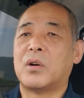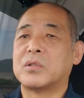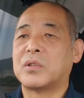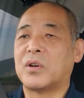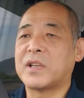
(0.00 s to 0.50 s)

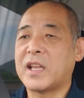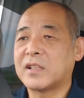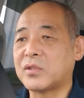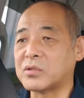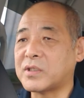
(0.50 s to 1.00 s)
本土を
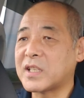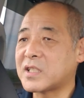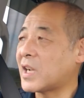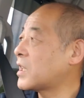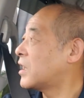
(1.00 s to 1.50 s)
ね直
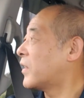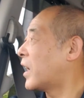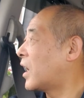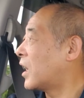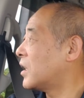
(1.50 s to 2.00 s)
撃しなけれ
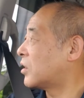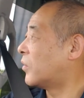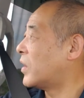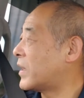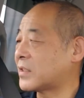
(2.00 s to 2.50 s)
ばいい
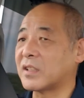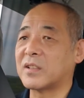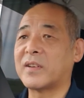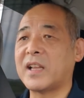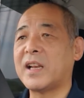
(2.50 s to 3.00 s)
と思いますけ
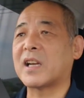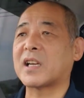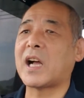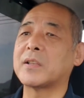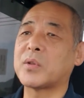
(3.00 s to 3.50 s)
れどもねな
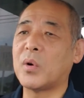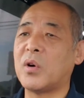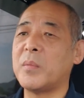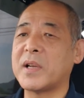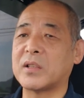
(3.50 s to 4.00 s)
んか関東
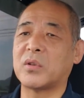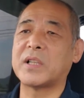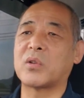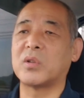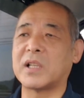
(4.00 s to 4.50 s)
方面がど
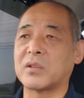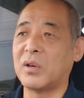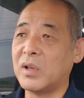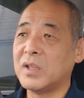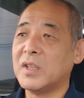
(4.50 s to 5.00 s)
うだこうだ
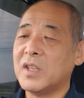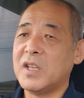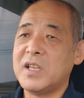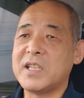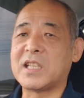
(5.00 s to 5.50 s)
と
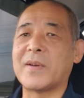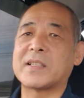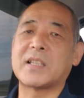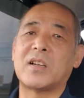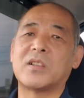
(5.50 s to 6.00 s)
言って
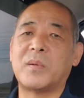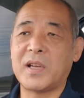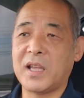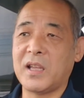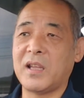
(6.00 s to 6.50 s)
ましたけれども
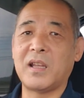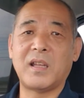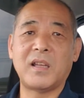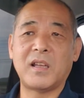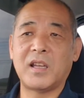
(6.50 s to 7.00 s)

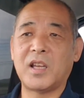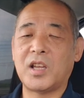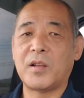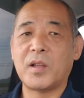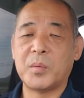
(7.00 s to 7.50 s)
ね
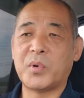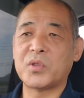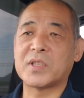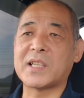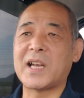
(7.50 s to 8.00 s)

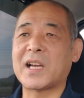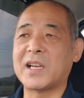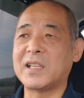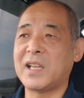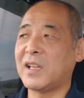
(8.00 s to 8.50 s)
盆のさな
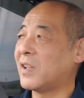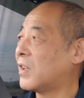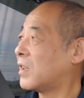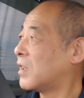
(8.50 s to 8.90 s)
かにね